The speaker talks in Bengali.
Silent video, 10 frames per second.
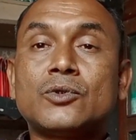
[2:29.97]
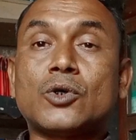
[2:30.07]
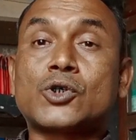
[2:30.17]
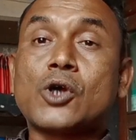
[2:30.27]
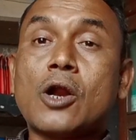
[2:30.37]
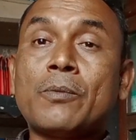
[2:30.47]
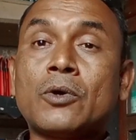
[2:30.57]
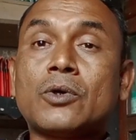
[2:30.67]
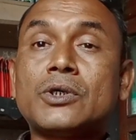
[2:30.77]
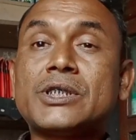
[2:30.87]
তো
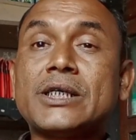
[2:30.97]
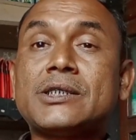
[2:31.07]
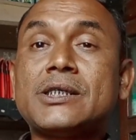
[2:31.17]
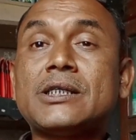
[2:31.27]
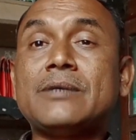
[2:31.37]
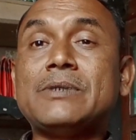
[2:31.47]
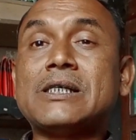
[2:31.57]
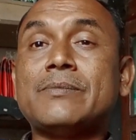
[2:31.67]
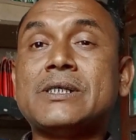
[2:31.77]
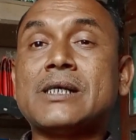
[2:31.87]
সর্বক্ষণ স্যাঁতস্যাঁতে
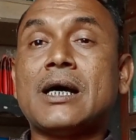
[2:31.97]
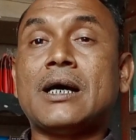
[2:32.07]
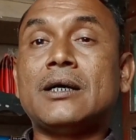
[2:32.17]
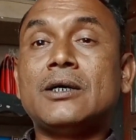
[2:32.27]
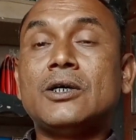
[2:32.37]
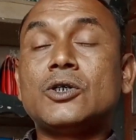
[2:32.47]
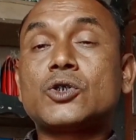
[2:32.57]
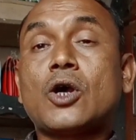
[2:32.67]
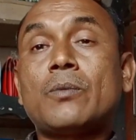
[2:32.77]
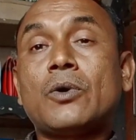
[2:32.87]
ভিজা ভিজা
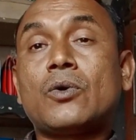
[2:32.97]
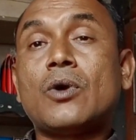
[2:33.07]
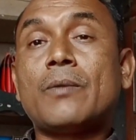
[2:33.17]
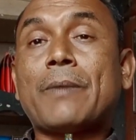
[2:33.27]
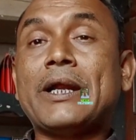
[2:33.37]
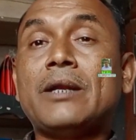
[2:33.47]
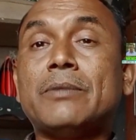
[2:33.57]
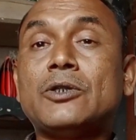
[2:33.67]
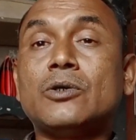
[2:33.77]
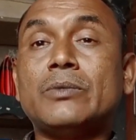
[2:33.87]
সর্বক্ষণ পানির
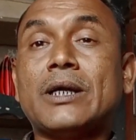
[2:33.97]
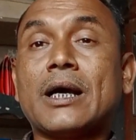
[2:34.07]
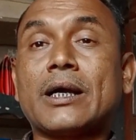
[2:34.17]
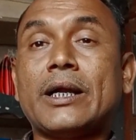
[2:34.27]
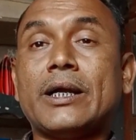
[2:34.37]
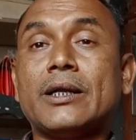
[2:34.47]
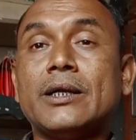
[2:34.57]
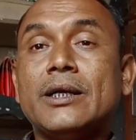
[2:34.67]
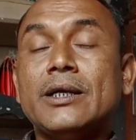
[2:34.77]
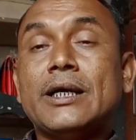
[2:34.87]
মাধ্যমে রাখলেন
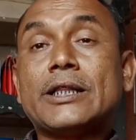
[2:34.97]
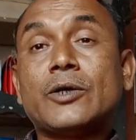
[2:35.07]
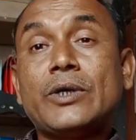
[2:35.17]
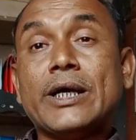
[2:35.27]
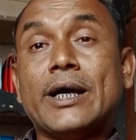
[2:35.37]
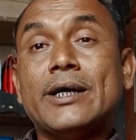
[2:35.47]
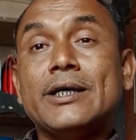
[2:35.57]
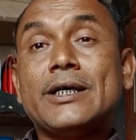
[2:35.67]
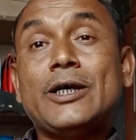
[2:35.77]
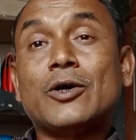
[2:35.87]
এতে করিয়া
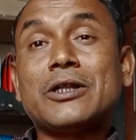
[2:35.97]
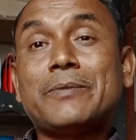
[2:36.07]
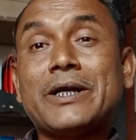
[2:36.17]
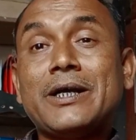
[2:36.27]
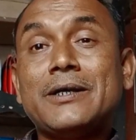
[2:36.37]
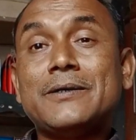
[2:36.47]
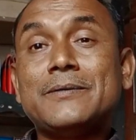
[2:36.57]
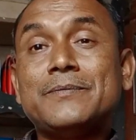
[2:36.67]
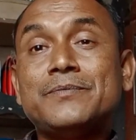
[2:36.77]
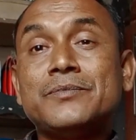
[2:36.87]
কি হতে পারে
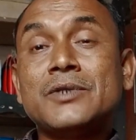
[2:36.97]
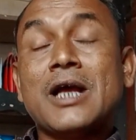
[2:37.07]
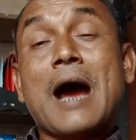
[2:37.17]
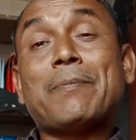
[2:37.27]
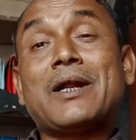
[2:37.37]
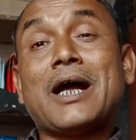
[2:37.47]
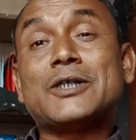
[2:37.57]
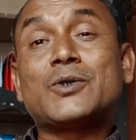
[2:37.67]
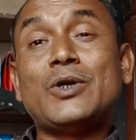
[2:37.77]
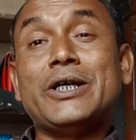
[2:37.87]
আপনার
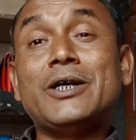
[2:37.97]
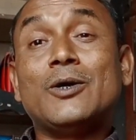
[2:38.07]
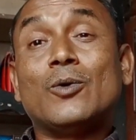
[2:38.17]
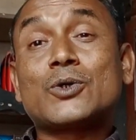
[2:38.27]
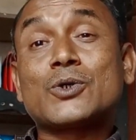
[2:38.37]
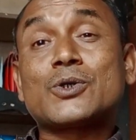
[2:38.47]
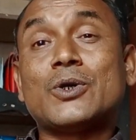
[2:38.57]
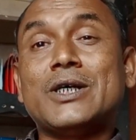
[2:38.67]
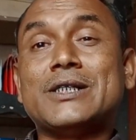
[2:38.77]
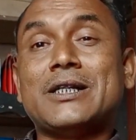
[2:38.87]
হাঁসগুলি অসুস্থ
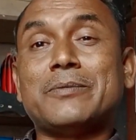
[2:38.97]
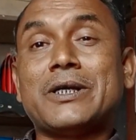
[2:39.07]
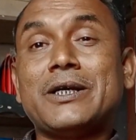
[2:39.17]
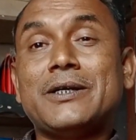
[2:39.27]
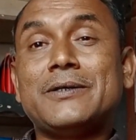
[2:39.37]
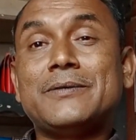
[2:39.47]
হয়ে যেতে পারে